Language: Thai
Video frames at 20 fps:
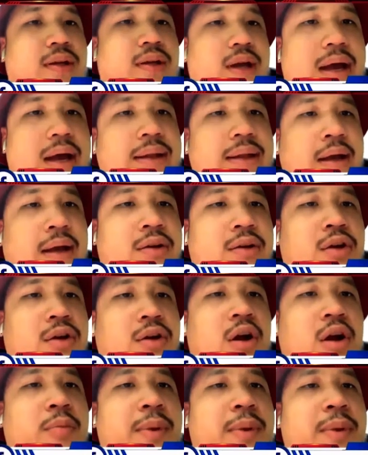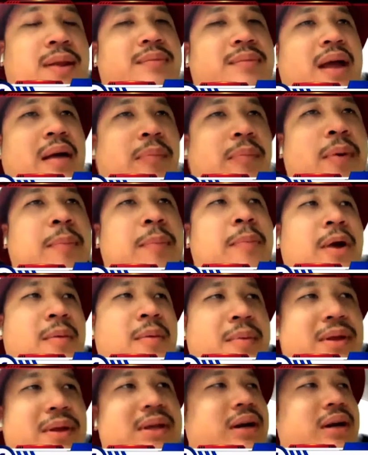ใช่นักก็เป็นน้ำหนักป
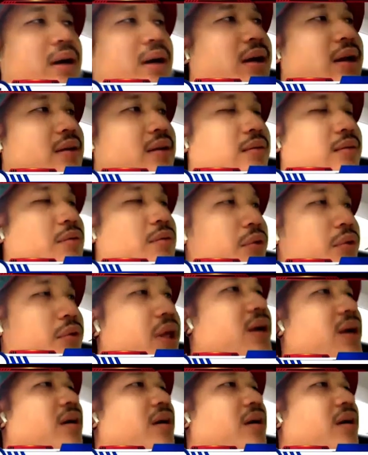ล่อยๆมาเจอกัน คู่นี้